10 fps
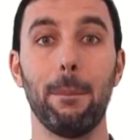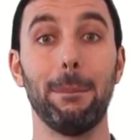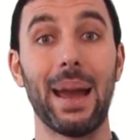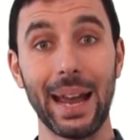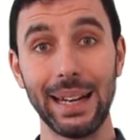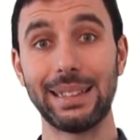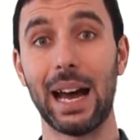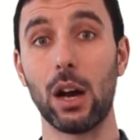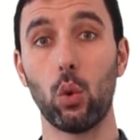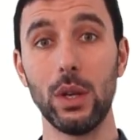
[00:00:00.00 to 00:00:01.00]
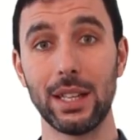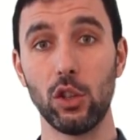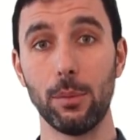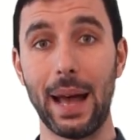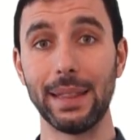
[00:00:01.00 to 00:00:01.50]
Ma in realtà questa
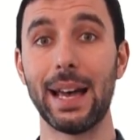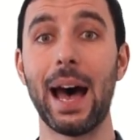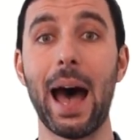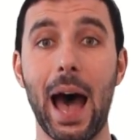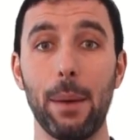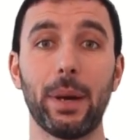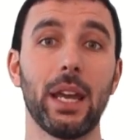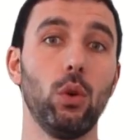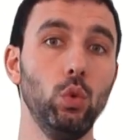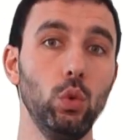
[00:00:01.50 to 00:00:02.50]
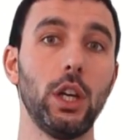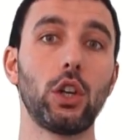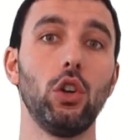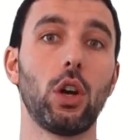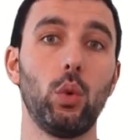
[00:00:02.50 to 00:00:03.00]
domanda apre un
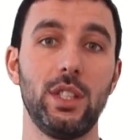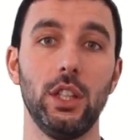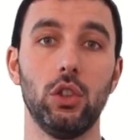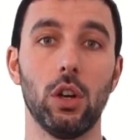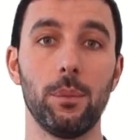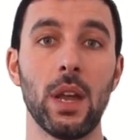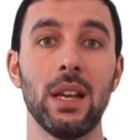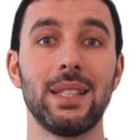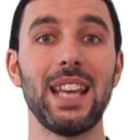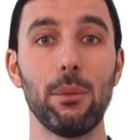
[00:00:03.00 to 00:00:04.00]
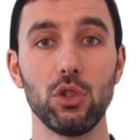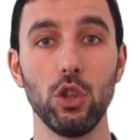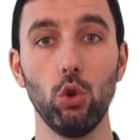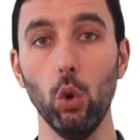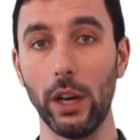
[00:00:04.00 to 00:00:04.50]
ulteriore quesito. Siamo
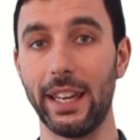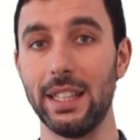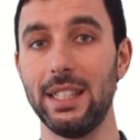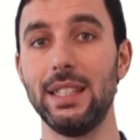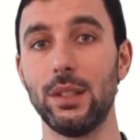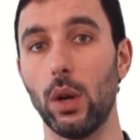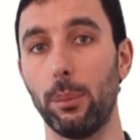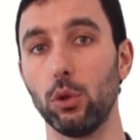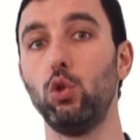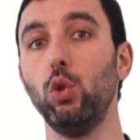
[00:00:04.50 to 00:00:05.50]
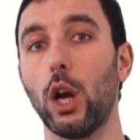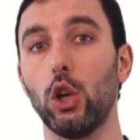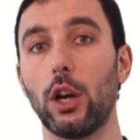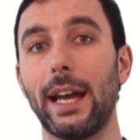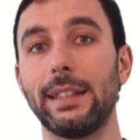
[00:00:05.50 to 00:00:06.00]
sicuri che esista una postura
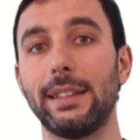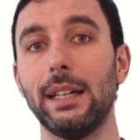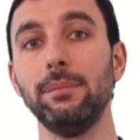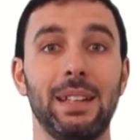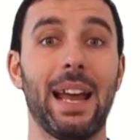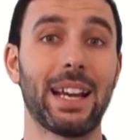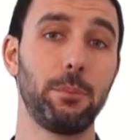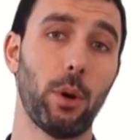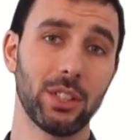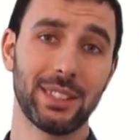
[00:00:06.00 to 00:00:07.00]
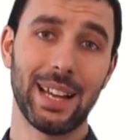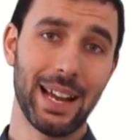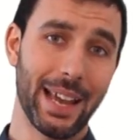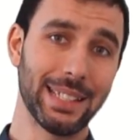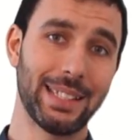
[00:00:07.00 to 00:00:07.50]
corretta? La
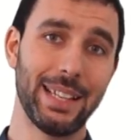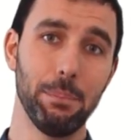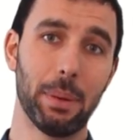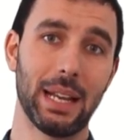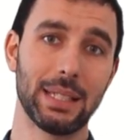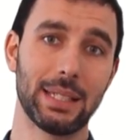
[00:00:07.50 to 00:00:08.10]
risposta è sempre la